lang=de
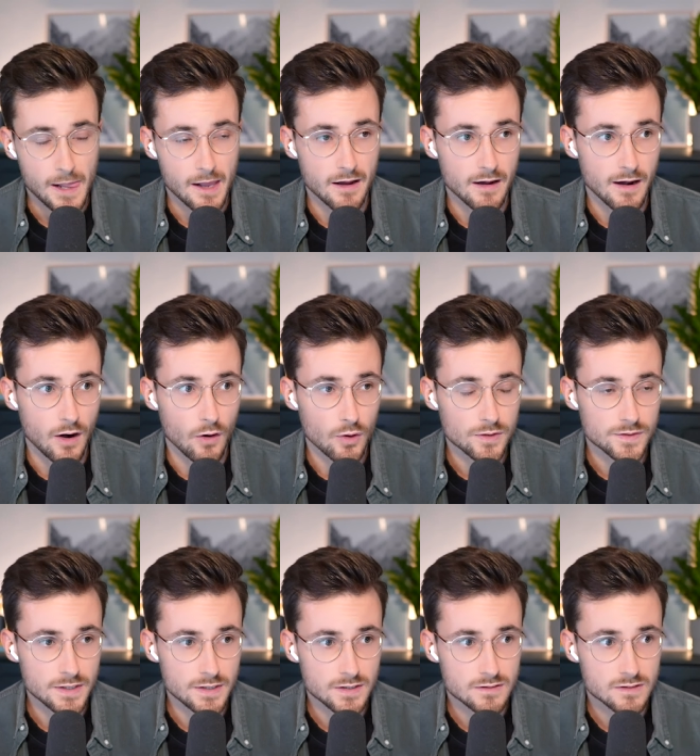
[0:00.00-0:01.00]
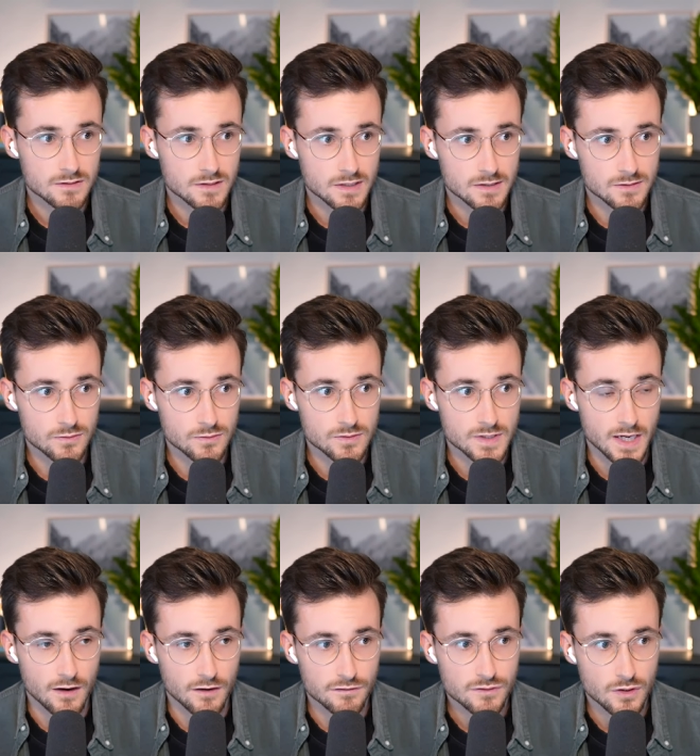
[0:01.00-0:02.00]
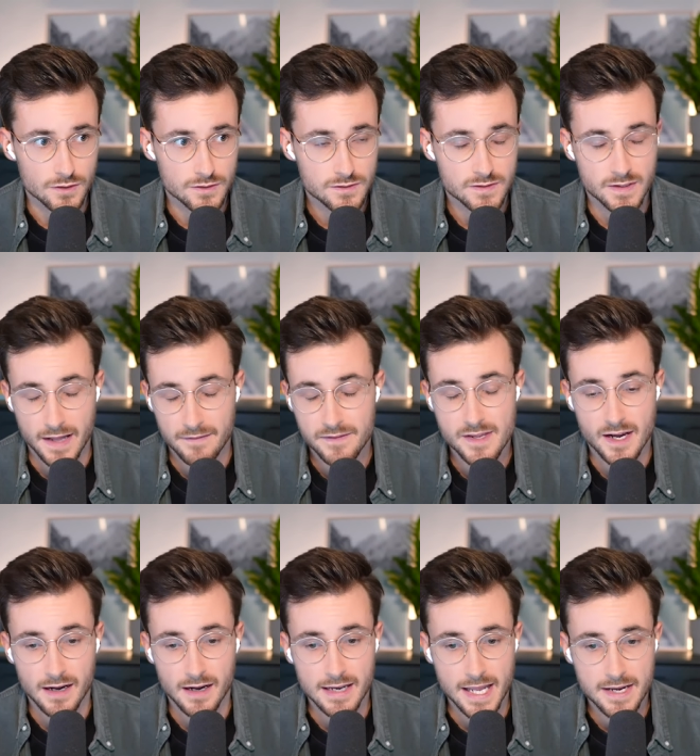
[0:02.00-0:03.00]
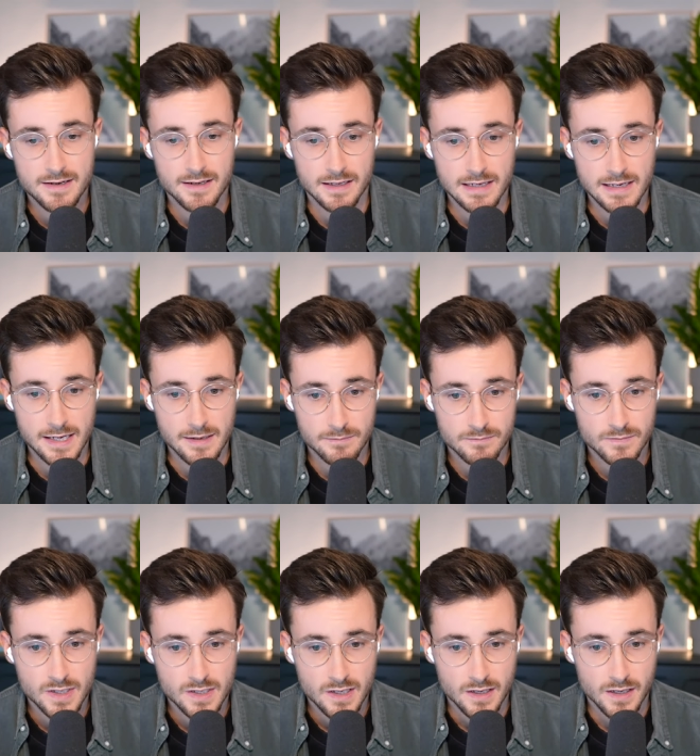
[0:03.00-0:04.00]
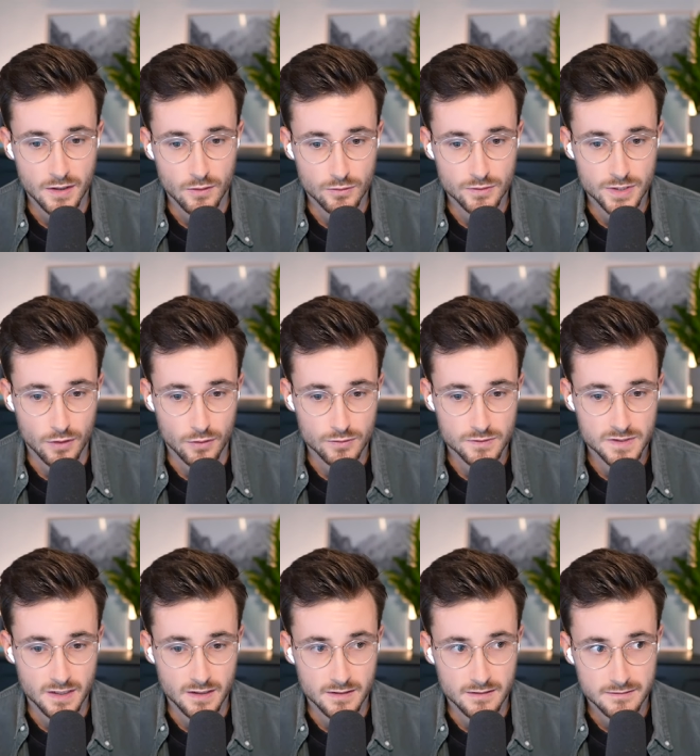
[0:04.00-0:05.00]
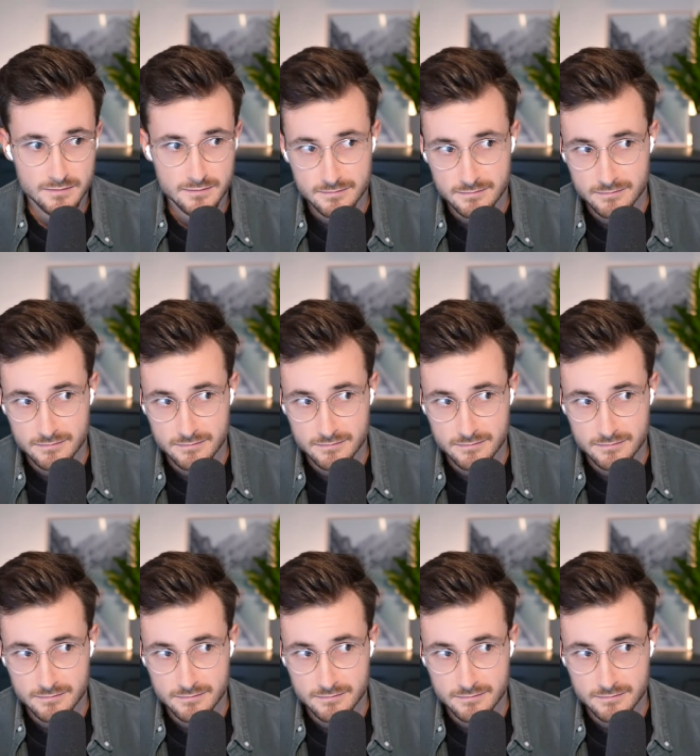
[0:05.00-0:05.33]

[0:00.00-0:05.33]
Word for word: äh, auch nicht äh, so sehr auf Kosten anderer Länder leben äh, und auch unseren